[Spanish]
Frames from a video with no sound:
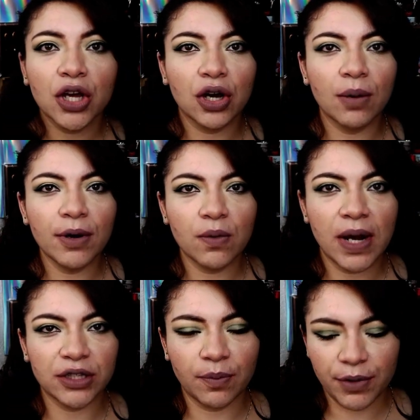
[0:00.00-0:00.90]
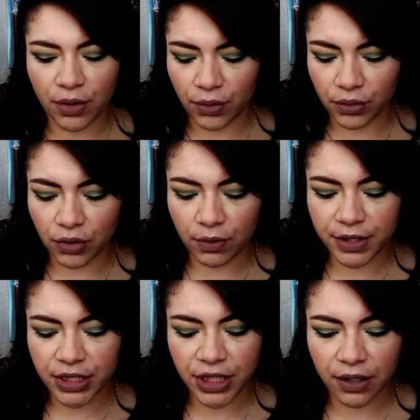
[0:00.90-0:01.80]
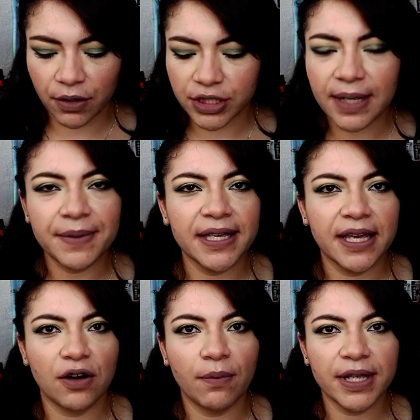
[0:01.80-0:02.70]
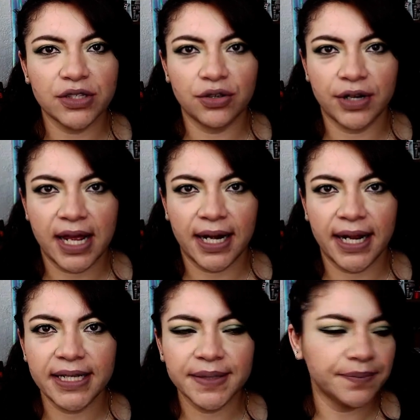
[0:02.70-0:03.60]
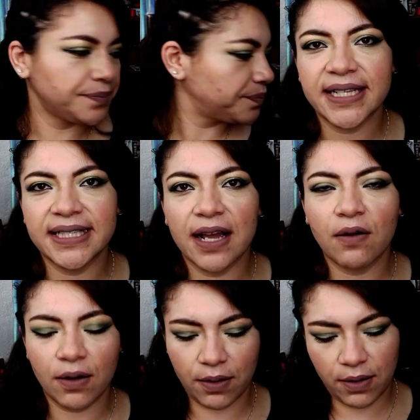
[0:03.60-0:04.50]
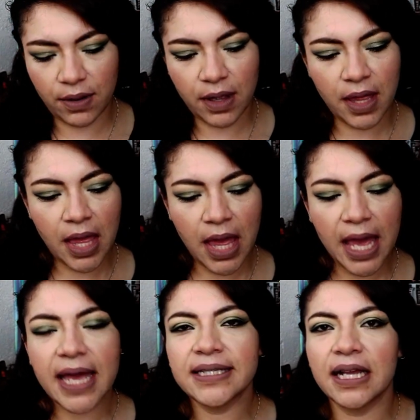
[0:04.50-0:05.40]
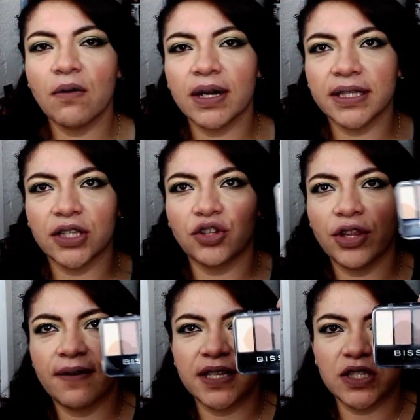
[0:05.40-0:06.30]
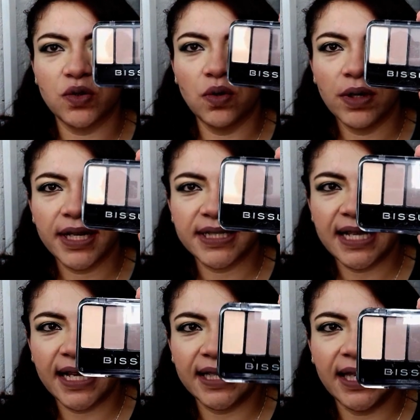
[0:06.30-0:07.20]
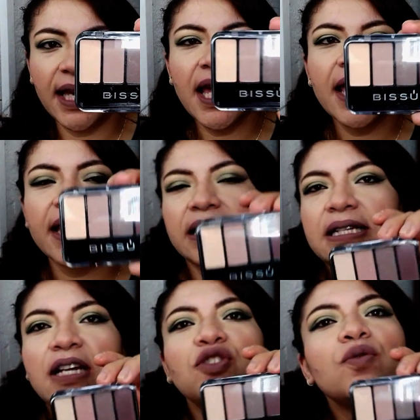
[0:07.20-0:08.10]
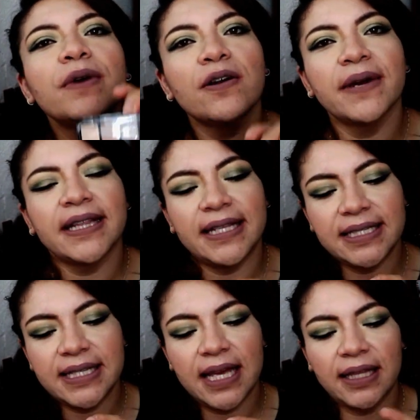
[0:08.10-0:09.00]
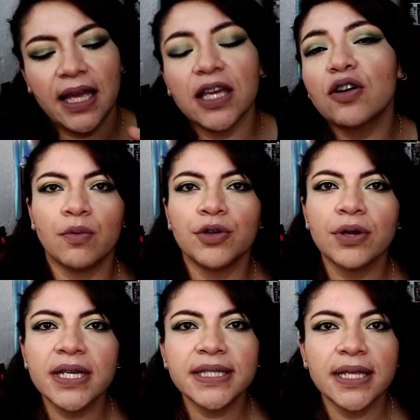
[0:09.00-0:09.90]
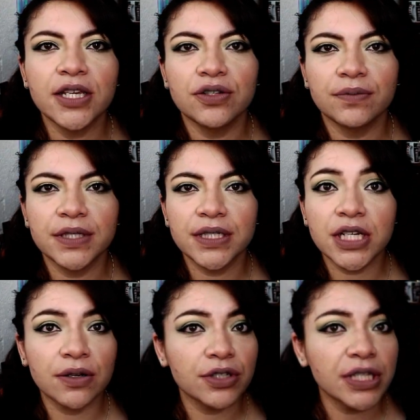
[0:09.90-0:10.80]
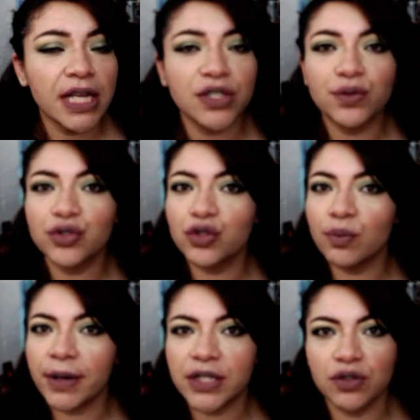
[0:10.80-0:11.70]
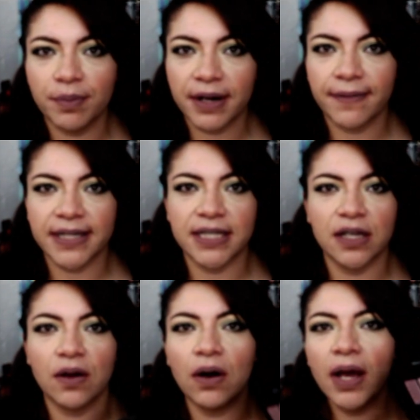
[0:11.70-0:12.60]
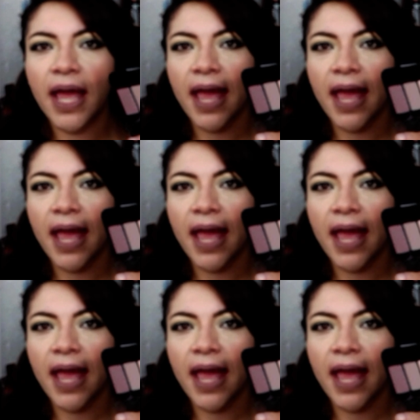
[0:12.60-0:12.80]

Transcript: Como cuarto producto, mis chicos, también quiero mencionarles este, este cuarteto de Bisú que está aquí, que es el número 27. Y como yo les he dicho, mis chicos, es un súper, súper básico.